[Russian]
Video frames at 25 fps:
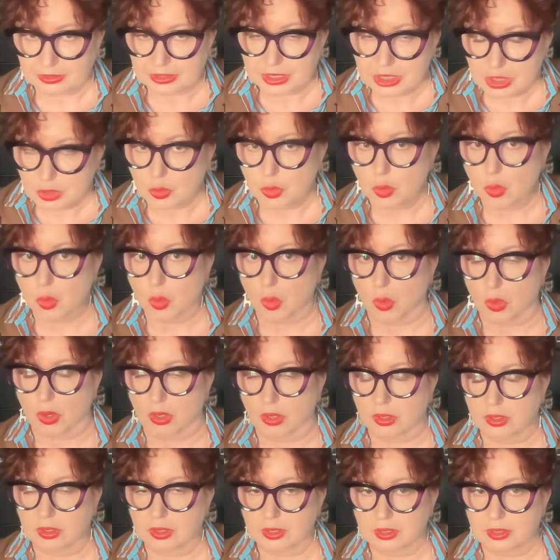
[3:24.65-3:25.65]

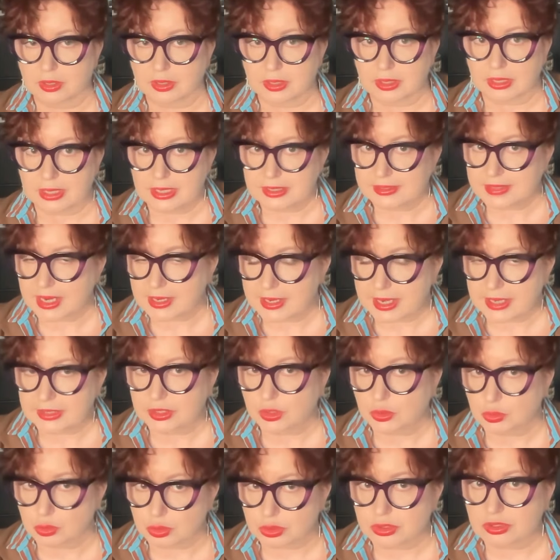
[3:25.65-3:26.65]
далеко есть
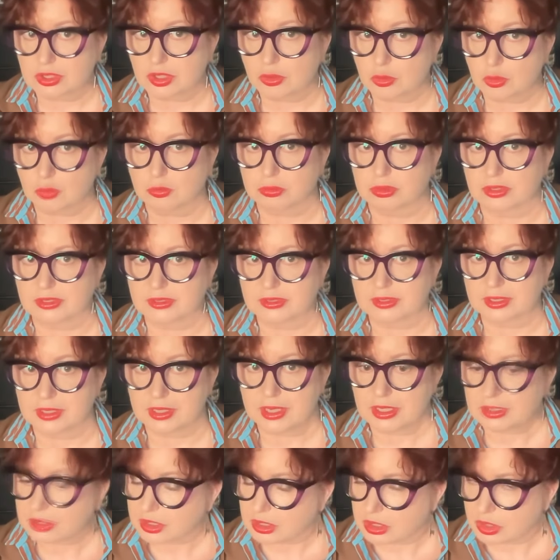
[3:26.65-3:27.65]
какая-то Курская область,
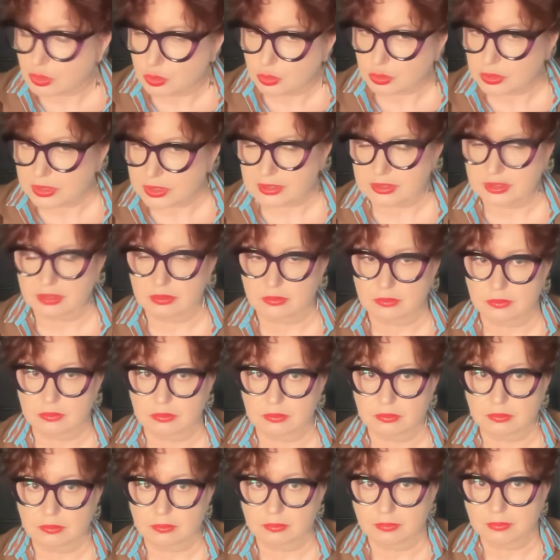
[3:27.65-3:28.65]
это не у нас.
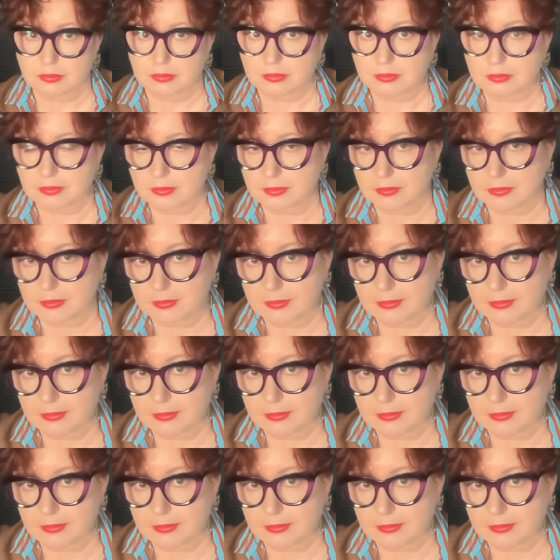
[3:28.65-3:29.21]
Понятно.